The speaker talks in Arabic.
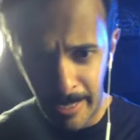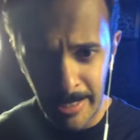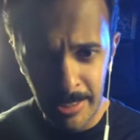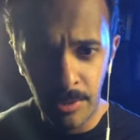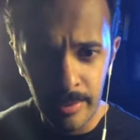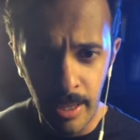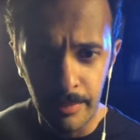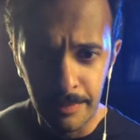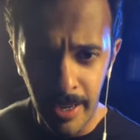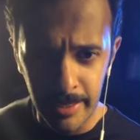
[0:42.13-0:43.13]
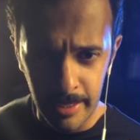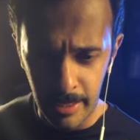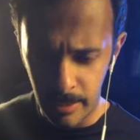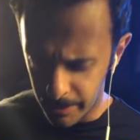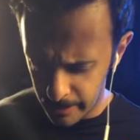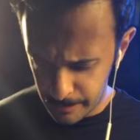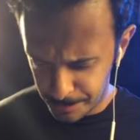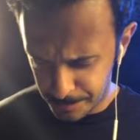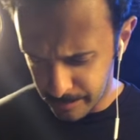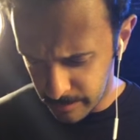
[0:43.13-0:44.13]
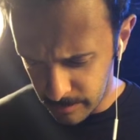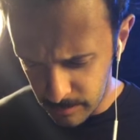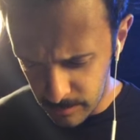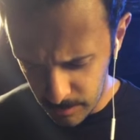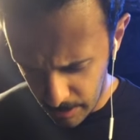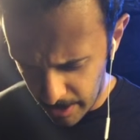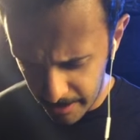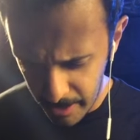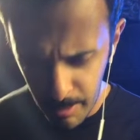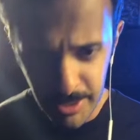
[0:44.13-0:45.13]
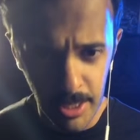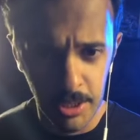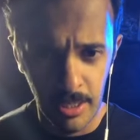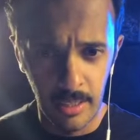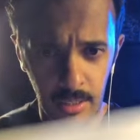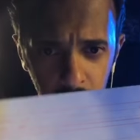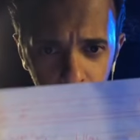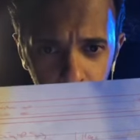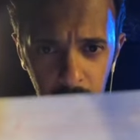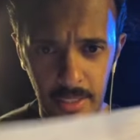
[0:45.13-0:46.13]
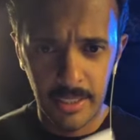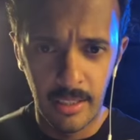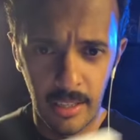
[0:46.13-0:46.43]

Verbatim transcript: عشان نطلع بفائده كلنا انا دائما اسجل الاسئله